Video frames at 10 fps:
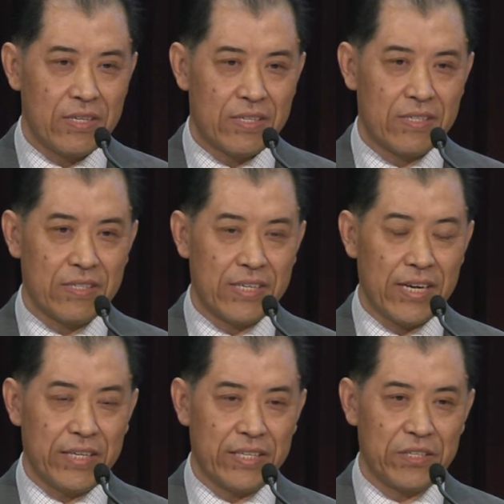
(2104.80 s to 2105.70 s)
世
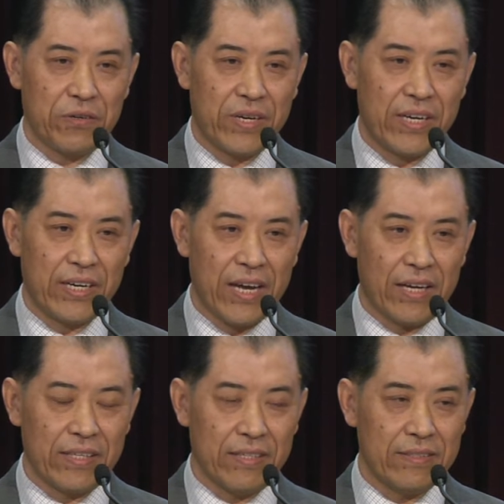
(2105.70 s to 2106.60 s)
界也有各
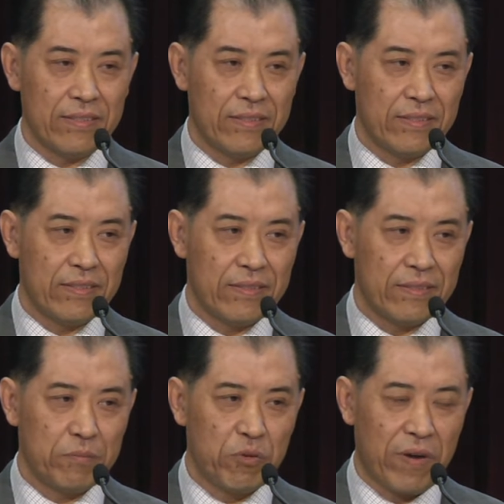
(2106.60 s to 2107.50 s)
样的，
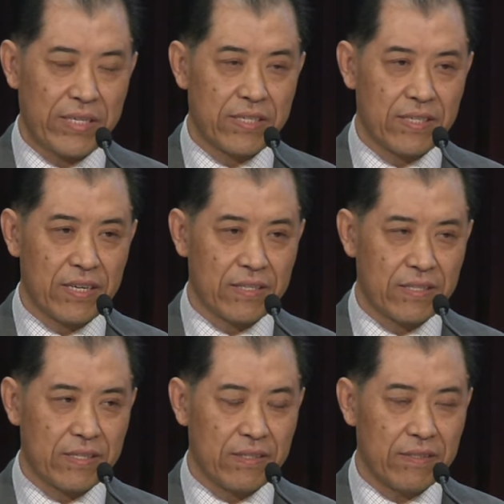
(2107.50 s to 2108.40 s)
不管是政
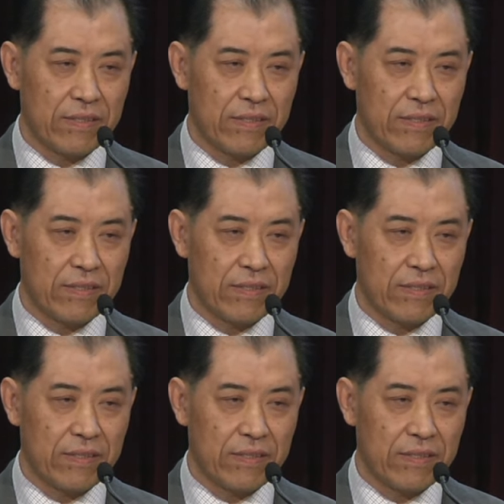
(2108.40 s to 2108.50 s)
治。